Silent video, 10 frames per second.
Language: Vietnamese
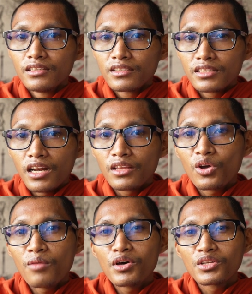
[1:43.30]
Sẽ là
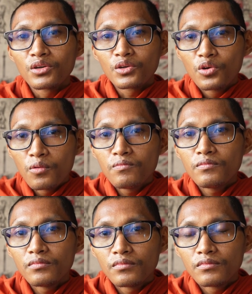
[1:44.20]
thò bó dòng
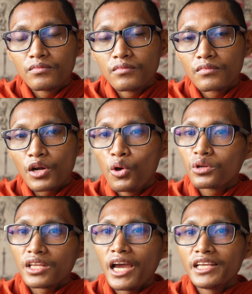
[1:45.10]
cốm.
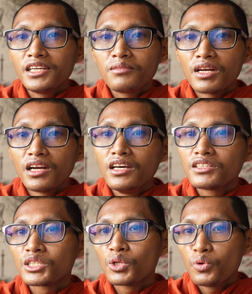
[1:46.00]
Đôn ta với mình lợt
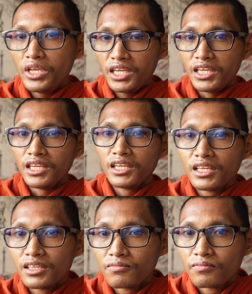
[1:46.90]
tôi gì.
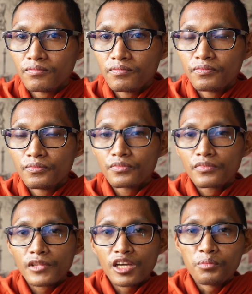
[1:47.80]

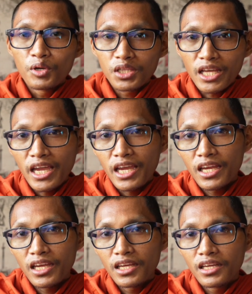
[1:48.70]
Có bọn ta
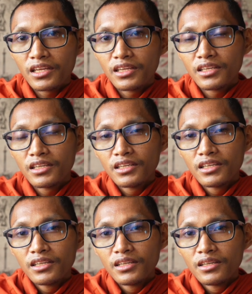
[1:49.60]

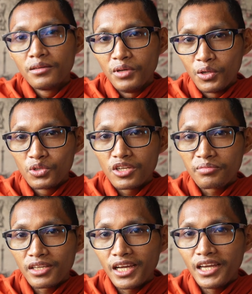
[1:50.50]
mình nó sọp
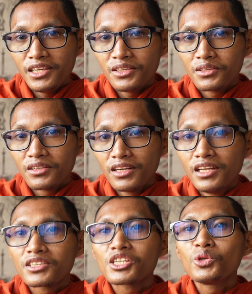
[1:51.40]
thằng ấy.
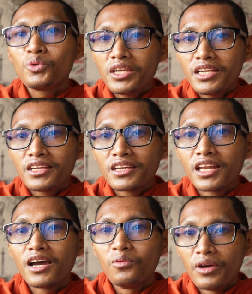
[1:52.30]
Lợt tôi
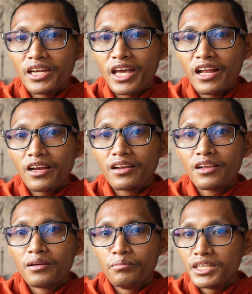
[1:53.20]
nào vậy đấy
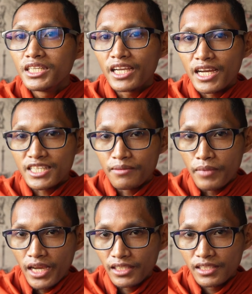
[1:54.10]
mình chỉ cả chạm
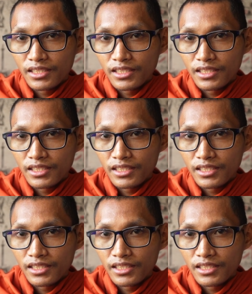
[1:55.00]
bạch